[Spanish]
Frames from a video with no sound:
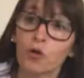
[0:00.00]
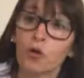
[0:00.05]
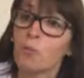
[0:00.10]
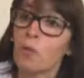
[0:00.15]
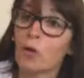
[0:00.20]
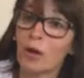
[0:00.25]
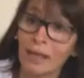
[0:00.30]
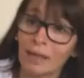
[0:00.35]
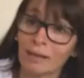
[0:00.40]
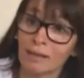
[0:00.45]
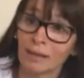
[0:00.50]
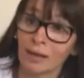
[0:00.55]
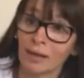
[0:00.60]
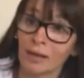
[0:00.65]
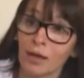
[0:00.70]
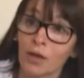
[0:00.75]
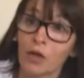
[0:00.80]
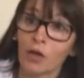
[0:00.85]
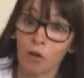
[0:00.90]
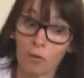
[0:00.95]
nos
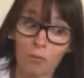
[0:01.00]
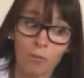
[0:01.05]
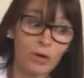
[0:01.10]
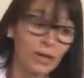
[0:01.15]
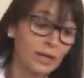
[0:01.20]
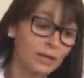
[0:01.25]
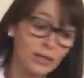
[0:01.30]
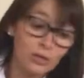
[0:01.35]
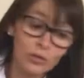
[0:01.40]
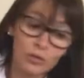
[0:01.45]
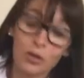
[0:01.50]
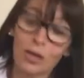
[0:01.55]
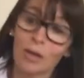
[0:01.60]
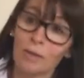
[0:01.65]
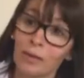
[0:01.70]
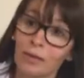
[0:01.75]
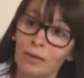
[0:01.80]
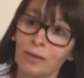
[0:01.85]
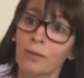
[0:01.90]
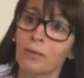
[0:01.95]
molesta, nos molesta
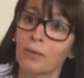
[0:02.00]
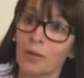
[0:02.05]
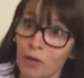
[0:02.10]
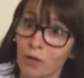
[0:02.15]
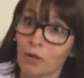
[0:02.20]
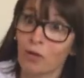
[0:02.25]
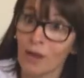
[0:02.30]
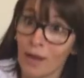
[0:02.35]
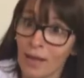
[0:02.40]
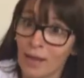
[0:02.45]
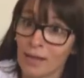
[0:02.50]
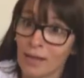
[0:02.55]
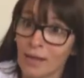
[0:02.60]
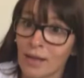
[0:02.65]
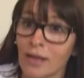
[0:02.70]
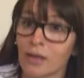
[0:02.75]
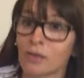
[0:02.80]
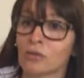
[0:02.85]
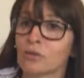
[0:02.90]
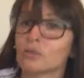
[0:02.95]
solamente vernosla,
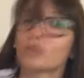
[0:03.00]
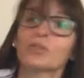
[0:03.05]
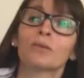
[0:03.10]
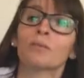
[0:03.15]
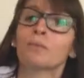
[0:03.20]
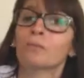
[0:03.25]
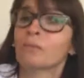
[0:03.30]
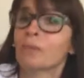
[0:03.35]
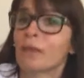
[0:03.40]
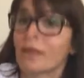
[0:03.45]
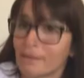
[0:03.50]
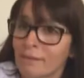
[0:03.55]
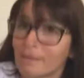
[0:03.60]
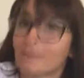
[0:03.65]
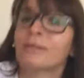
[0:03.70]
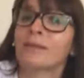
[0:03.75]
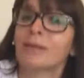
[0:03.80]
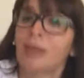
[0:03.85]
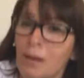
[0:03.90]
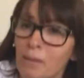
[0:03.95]
entonces
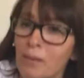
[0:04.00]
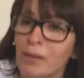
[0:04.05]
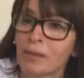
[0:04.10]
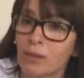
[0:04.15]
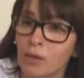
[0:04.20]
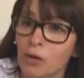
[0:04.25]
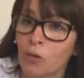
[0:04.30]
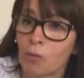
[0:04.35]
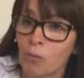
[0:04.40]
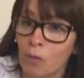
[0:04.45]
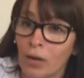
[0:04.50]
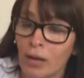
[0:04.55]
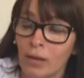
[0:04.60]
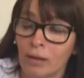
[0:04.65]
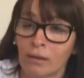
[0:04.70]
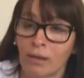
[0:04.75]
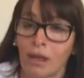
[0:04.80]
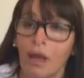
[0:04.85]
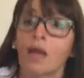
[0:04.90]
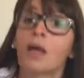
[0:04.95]
estéticamente nos
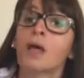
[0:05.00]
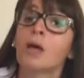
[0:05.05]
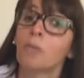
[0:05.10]
molesta,